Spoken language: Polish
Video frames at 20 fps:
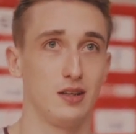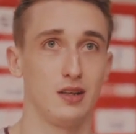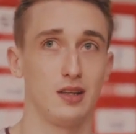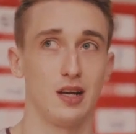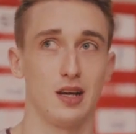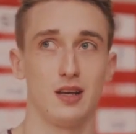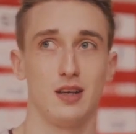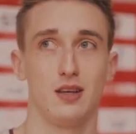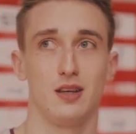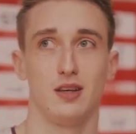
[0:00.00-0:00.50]

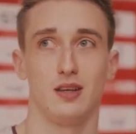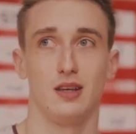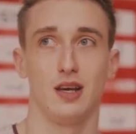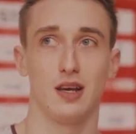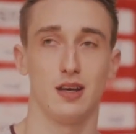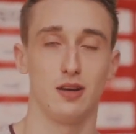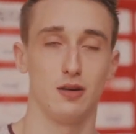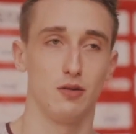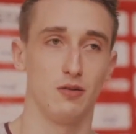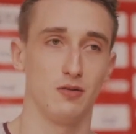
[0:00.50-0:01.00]
tak
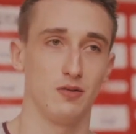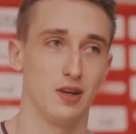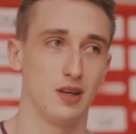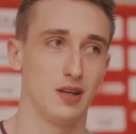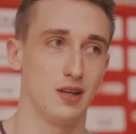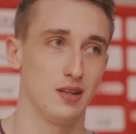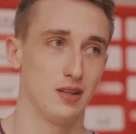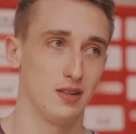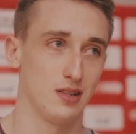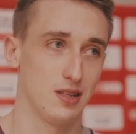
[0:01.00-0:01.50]
jak i równie
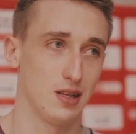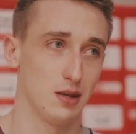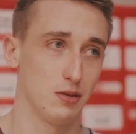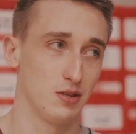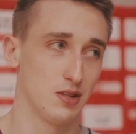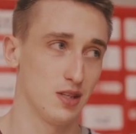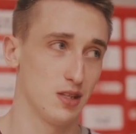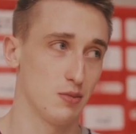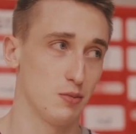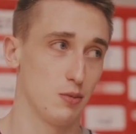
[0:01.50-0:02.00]
cały
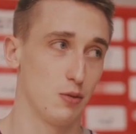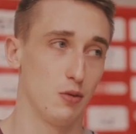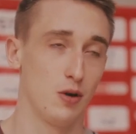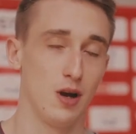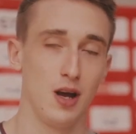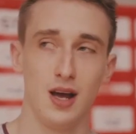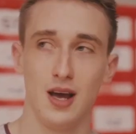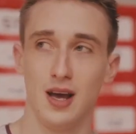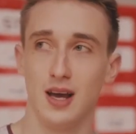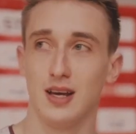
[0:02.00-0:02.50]
zespół
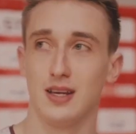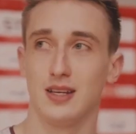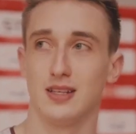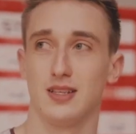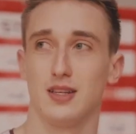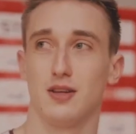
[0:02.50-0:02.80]
jest